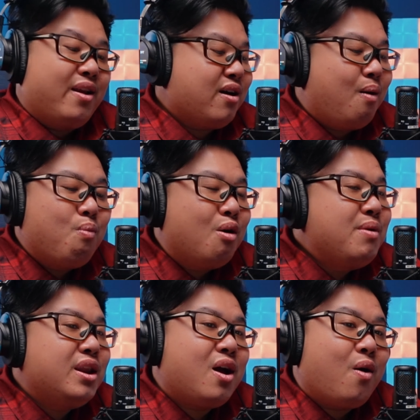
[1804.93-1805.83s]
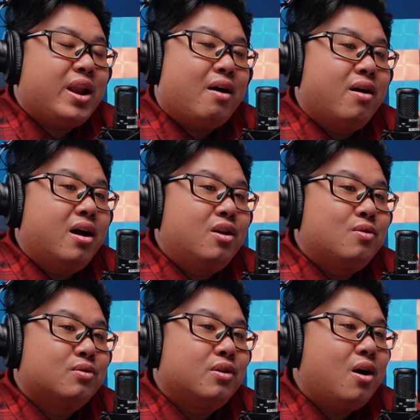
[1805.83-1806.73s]
toàn nó không có miếng nôi nào
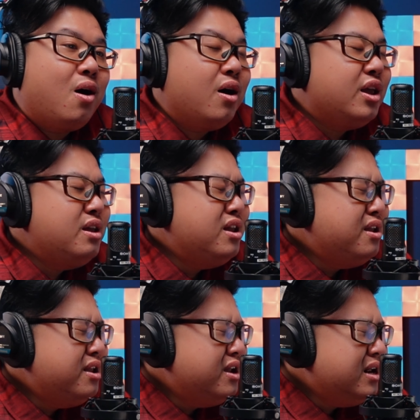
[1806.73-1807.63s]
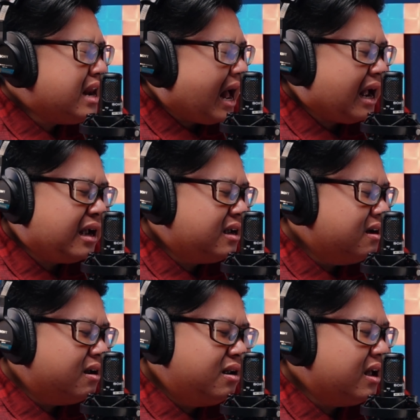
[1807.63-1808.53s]
hết luôn nó yên lặng
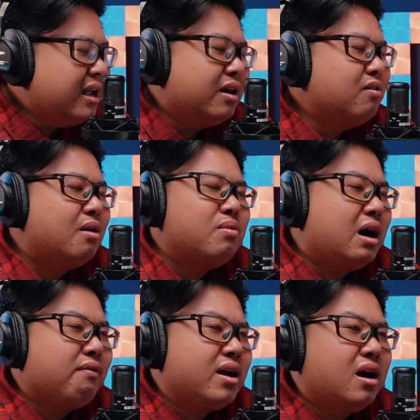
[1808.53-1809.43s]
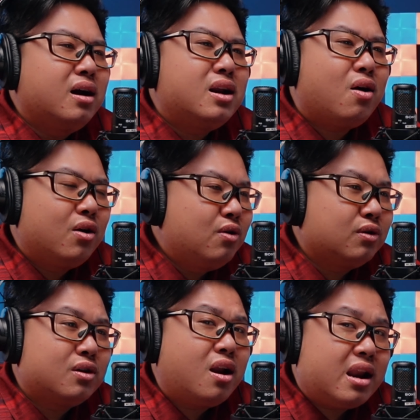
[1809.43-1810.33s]
cực kỳ luôn không cần phải khử nôi
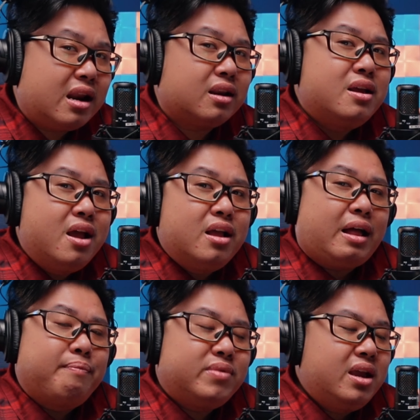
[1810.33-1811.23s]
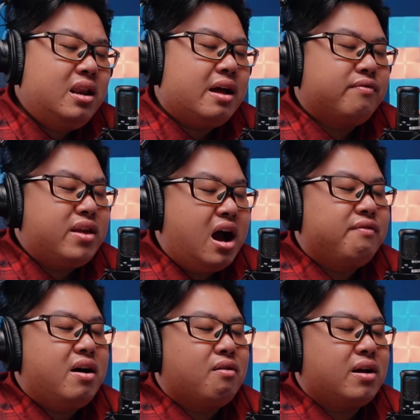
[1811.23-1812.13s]
luôn đó là thậm chí là
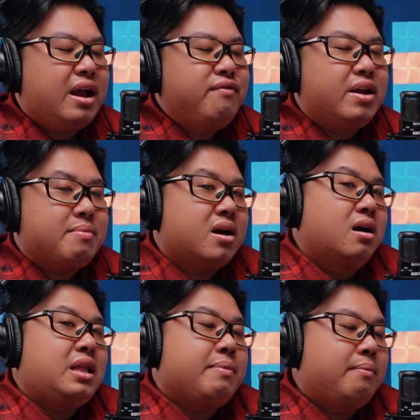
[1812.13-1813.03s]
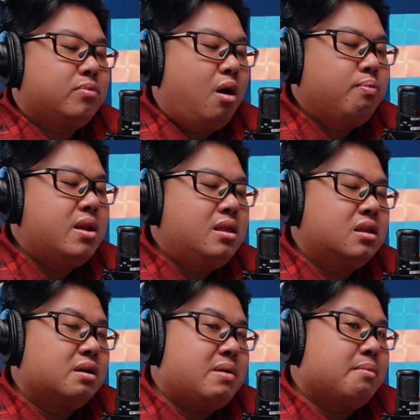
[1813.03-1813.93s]
nhờ vào cái việc mà khử tập âm tốt
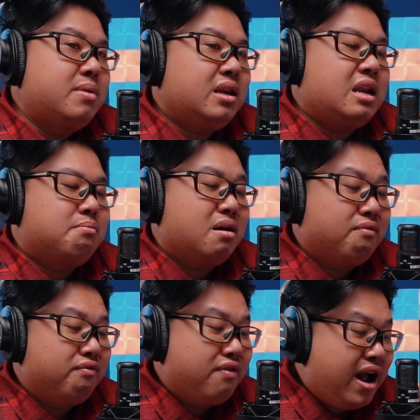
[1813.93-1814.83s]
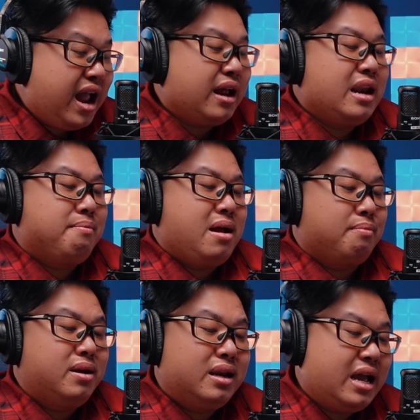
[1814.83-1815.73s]
đến từ màng mic là bằng vàng là
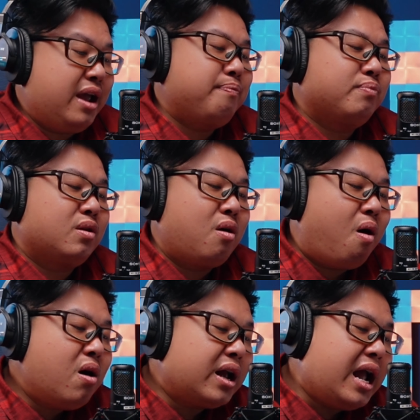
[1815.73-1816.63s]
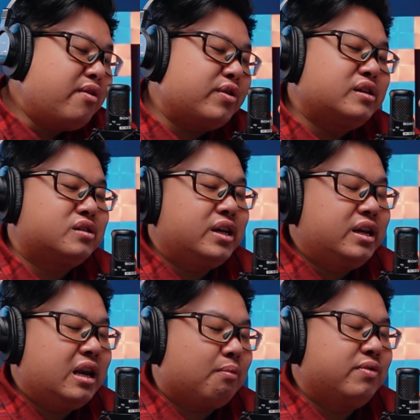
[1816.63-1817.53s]
màng mic kép có cái
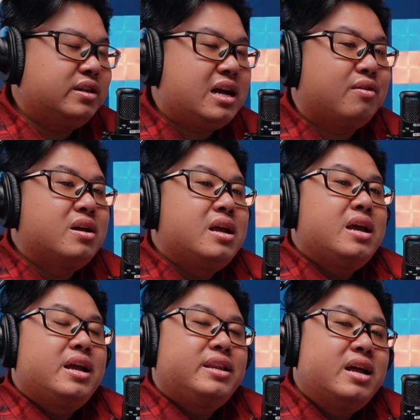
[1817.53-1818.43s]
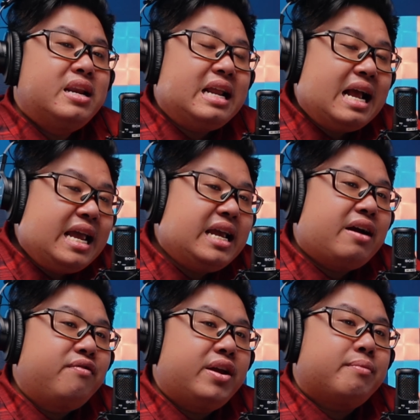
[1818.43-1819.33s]
resin lọc phía sau nên
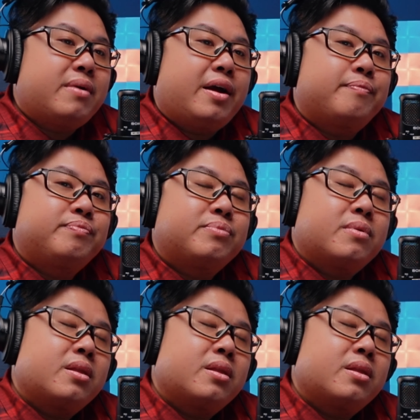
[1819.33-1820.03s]
ngay cả việc mà